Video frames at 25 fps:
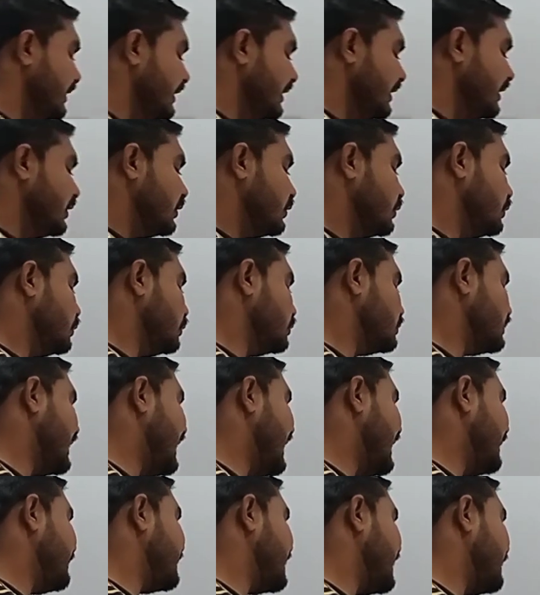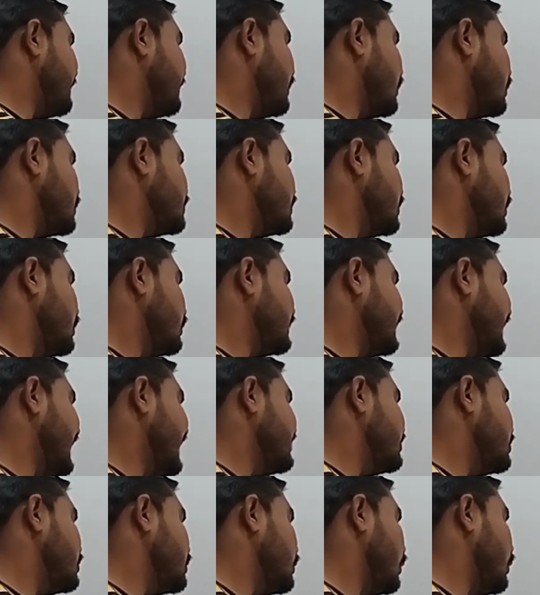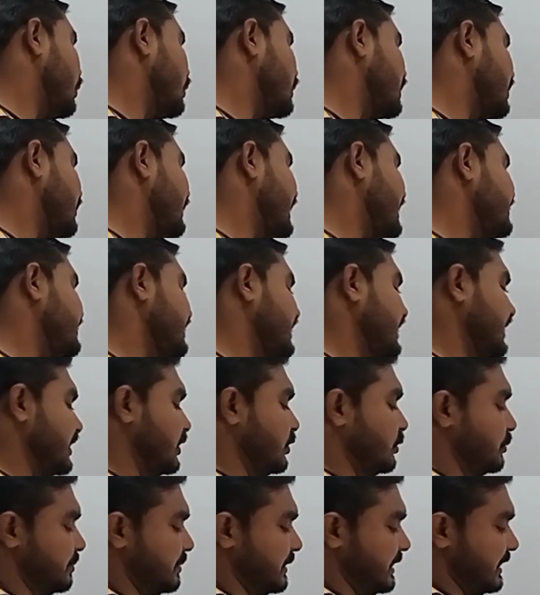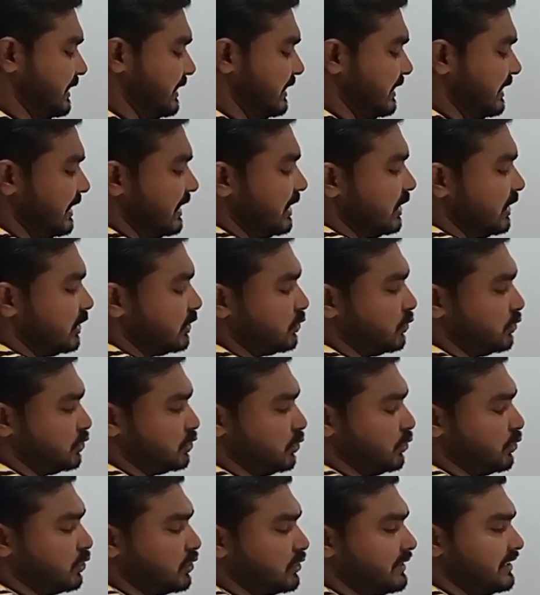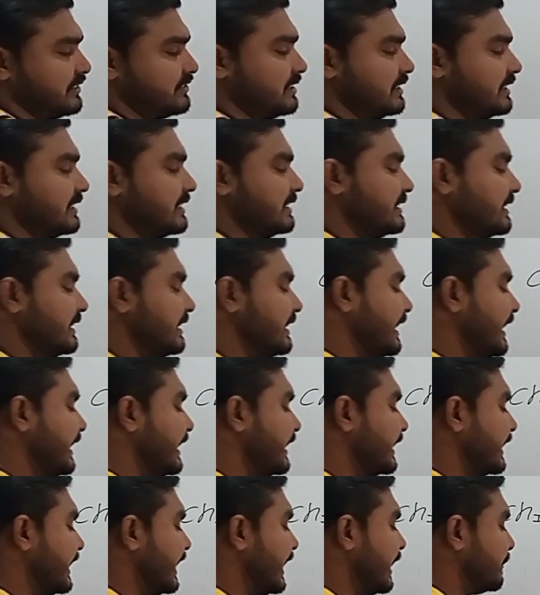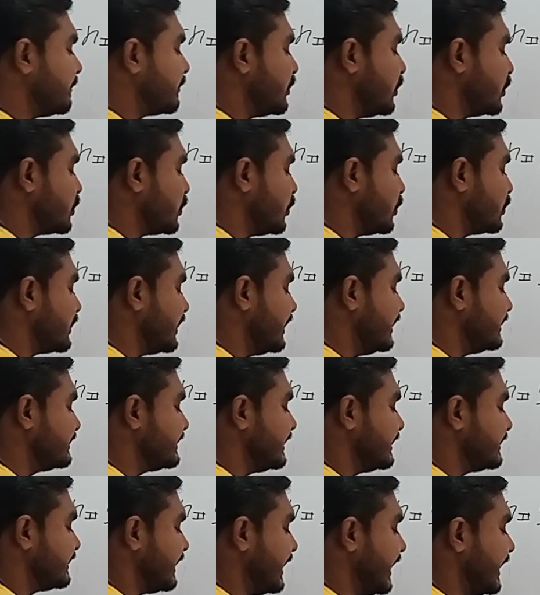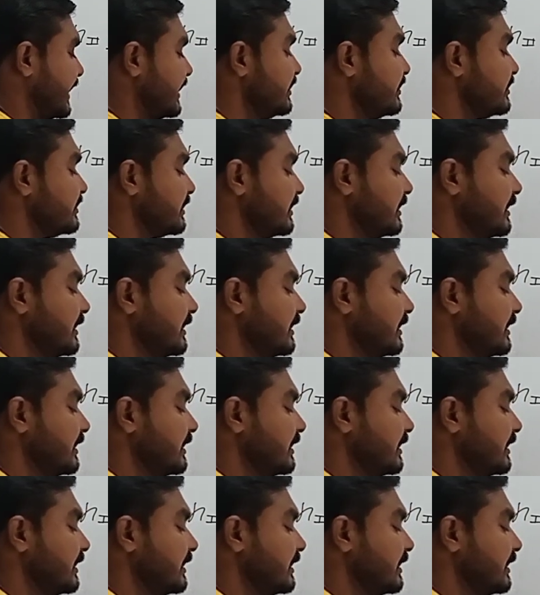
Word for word: दूसरा आपका पोर्शन होता है शॉर्ट क्वेश्चन के ऊपर तो शॉर्ट क्वेश्चन कितने आएंगे आपको टोटल सत्ताईस